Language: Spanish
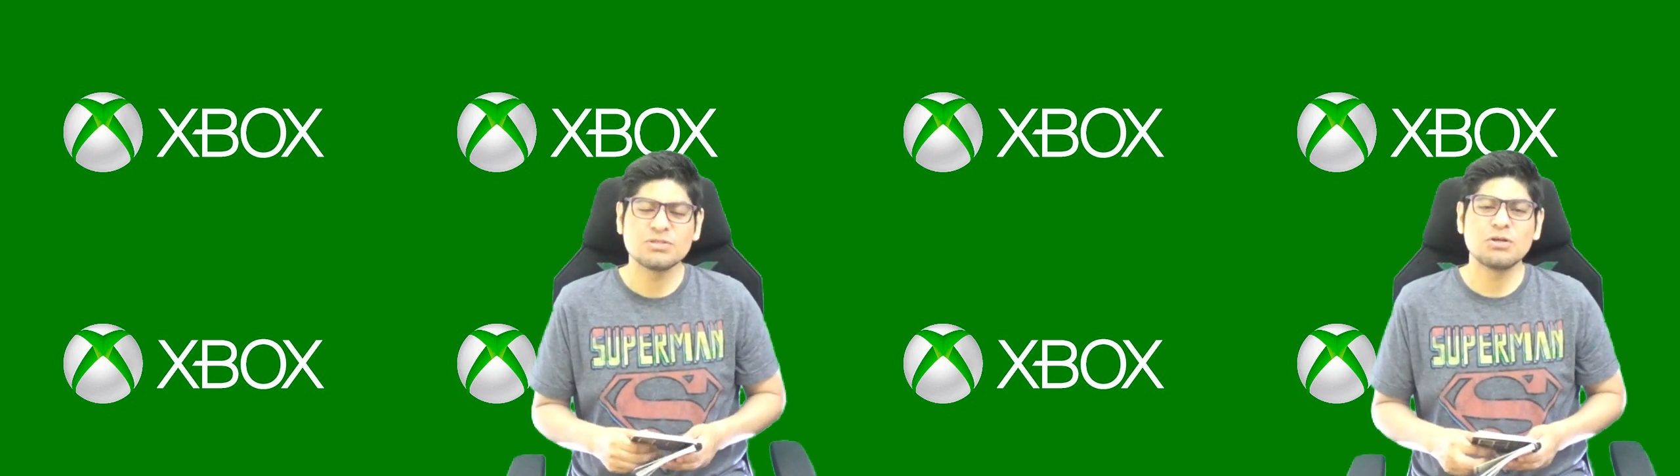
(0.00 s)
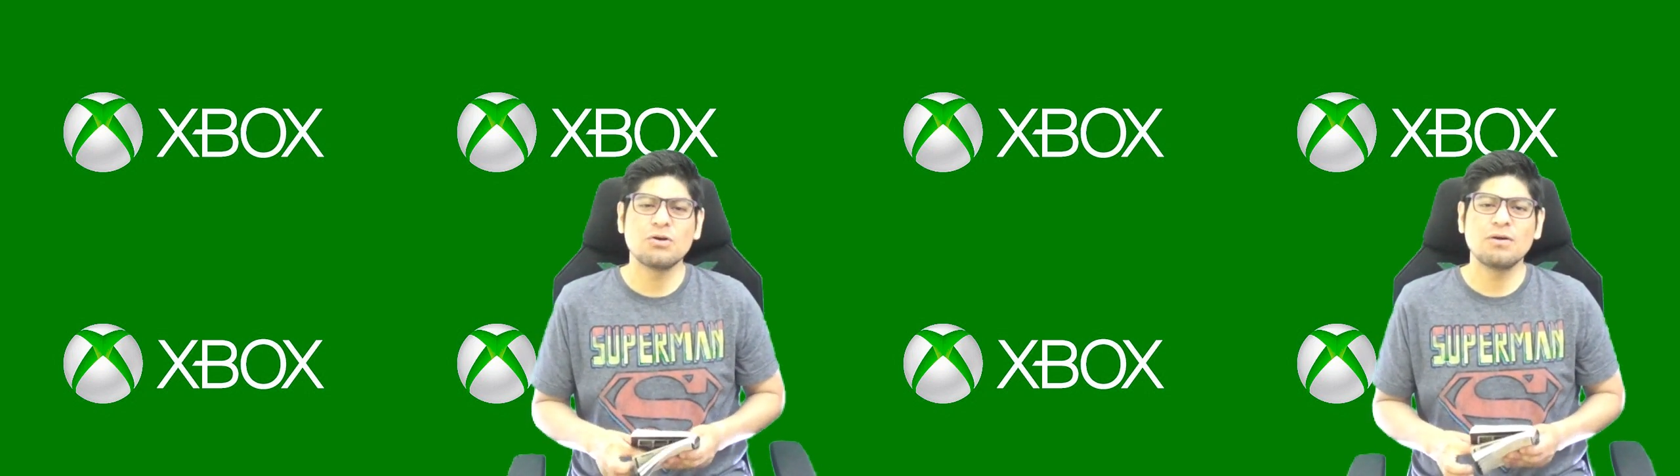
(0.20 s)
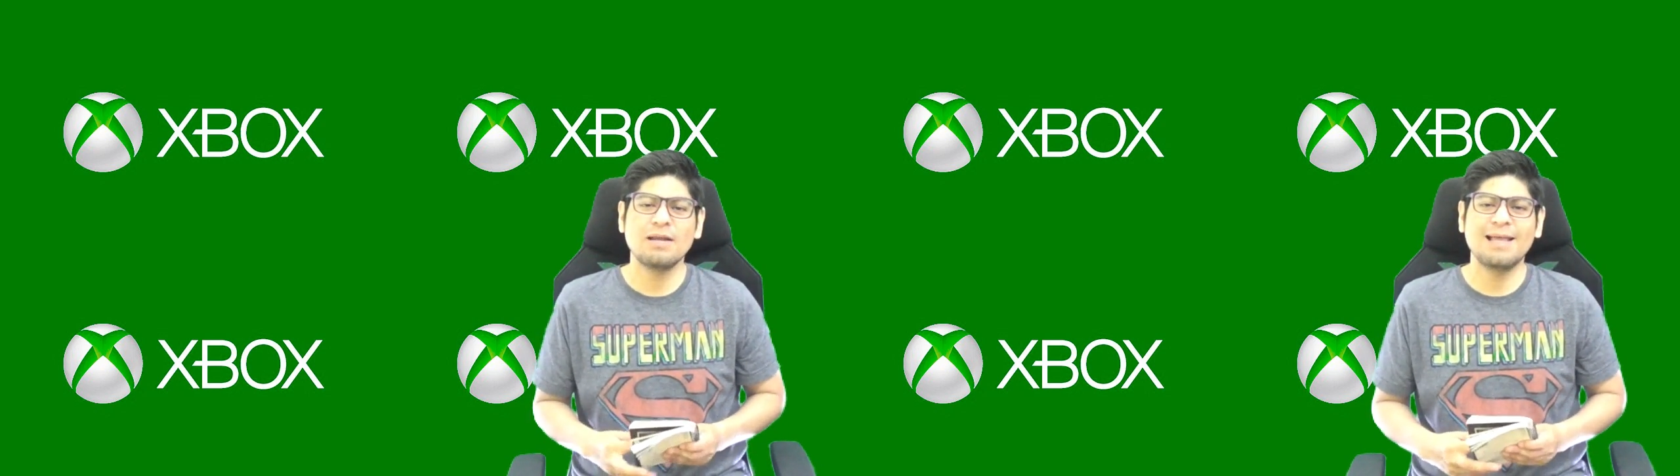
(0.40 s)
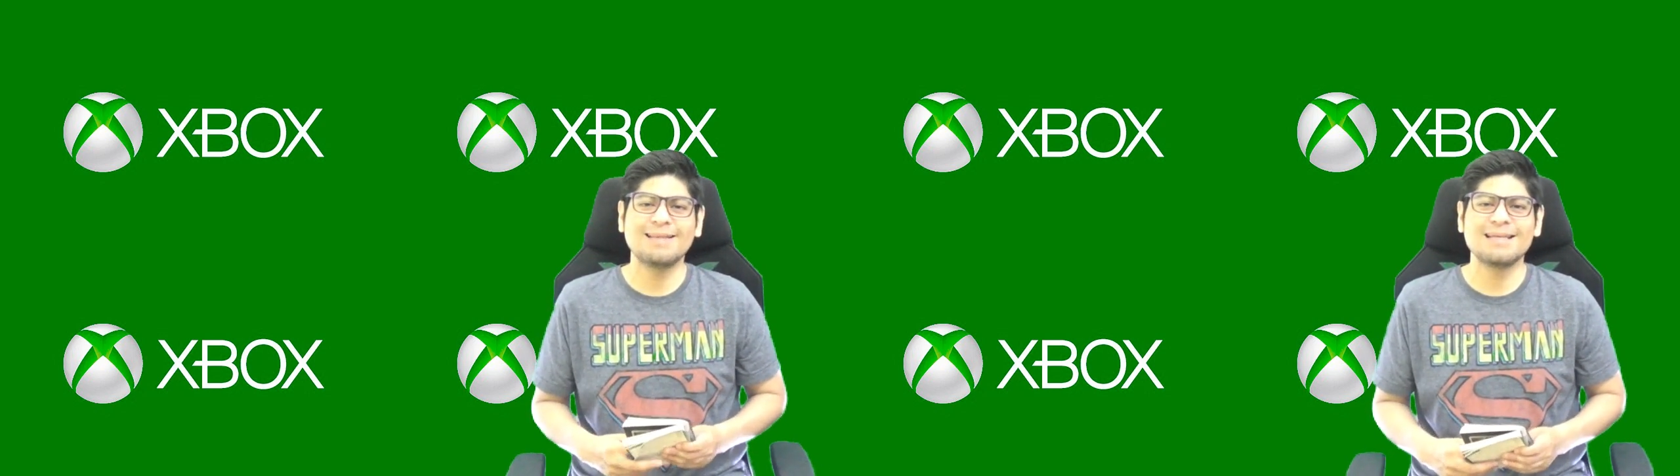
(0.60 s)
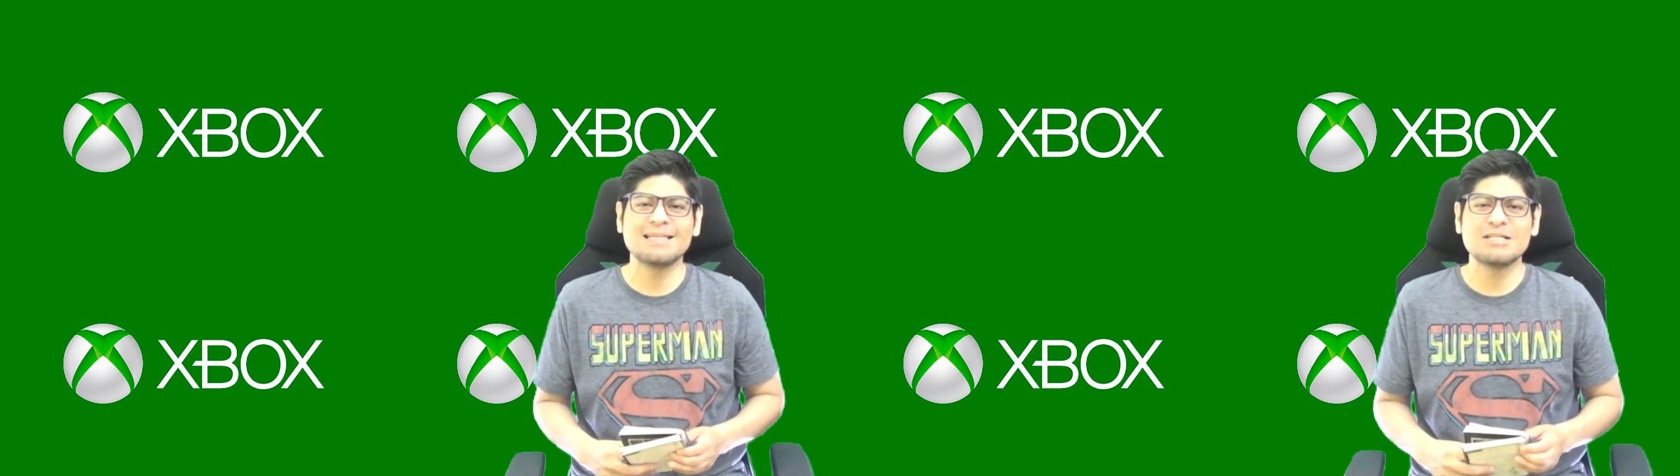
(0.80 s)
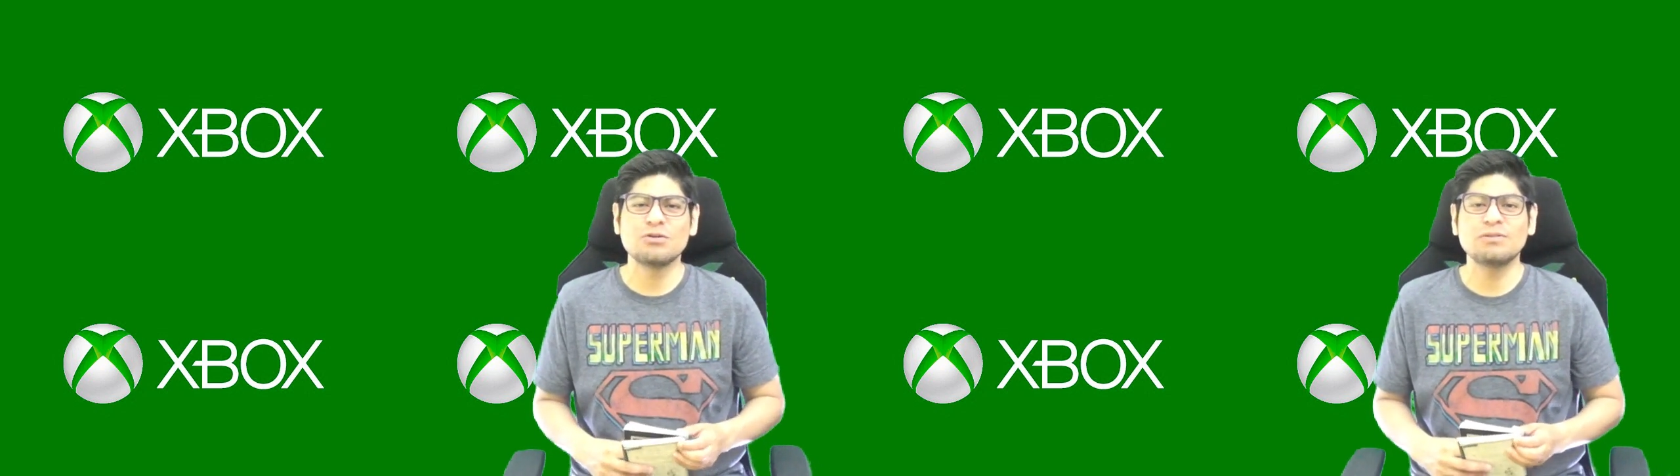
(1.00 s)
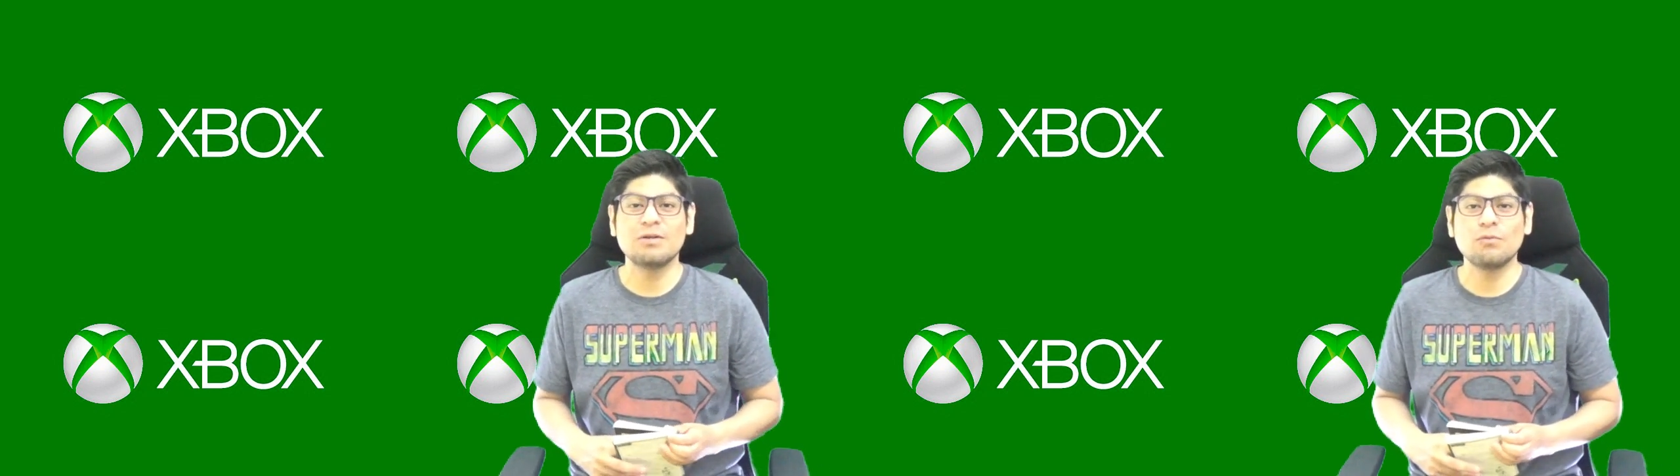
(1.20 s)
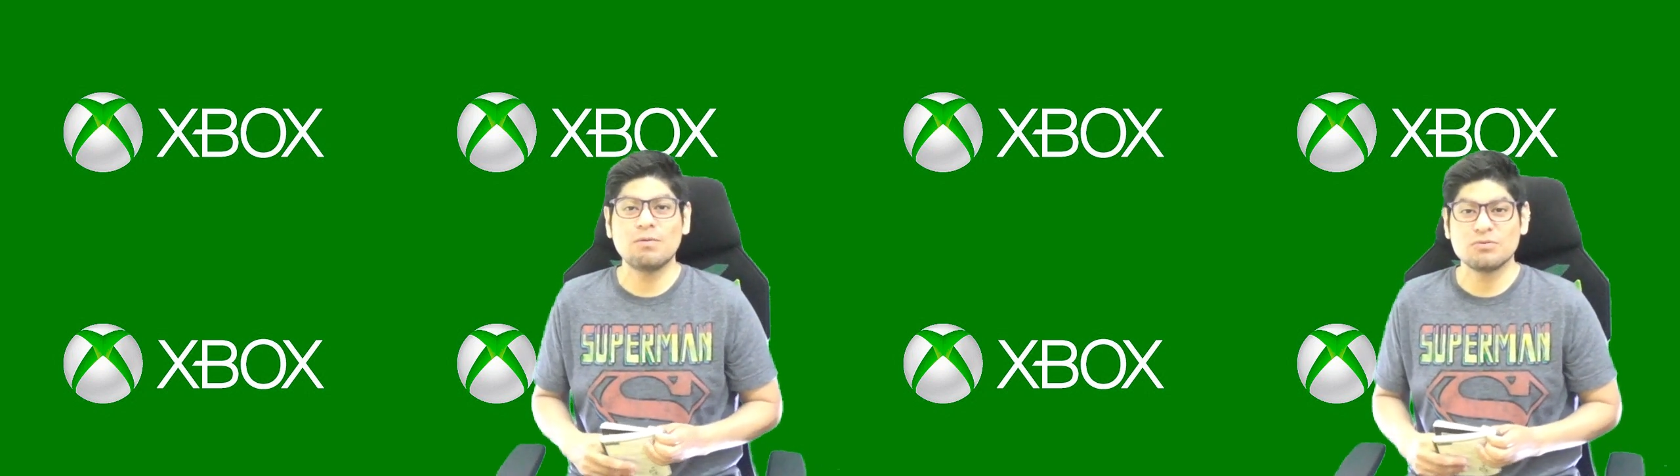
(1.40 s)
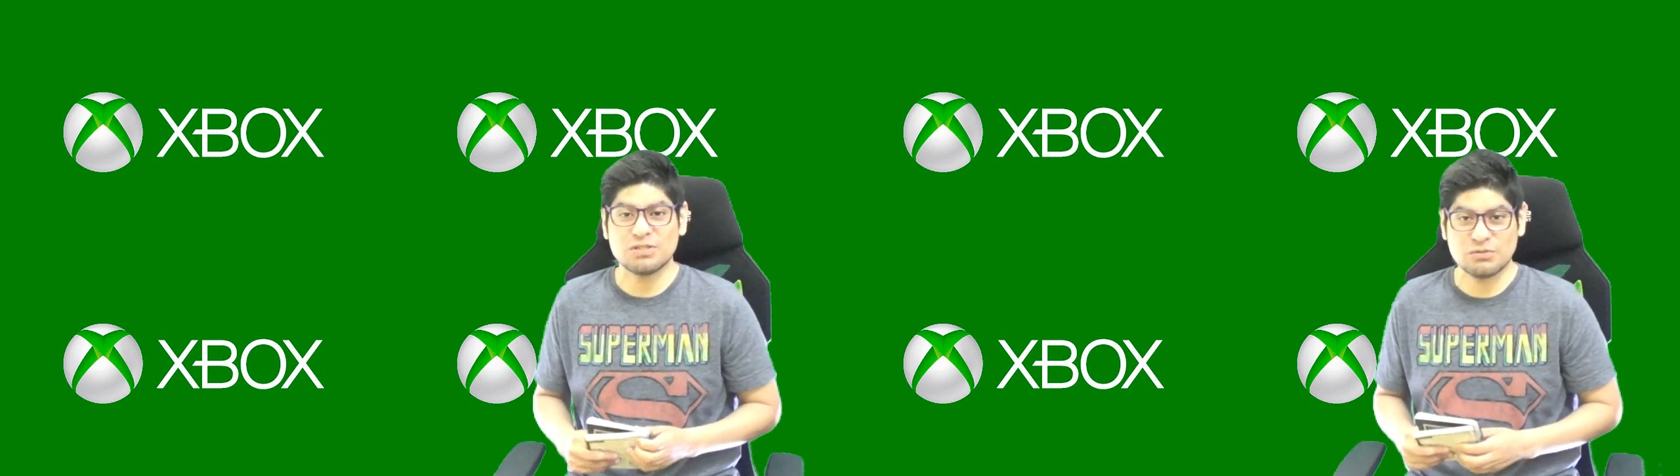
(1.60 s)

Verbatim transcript: anunció la adquisición de nuevos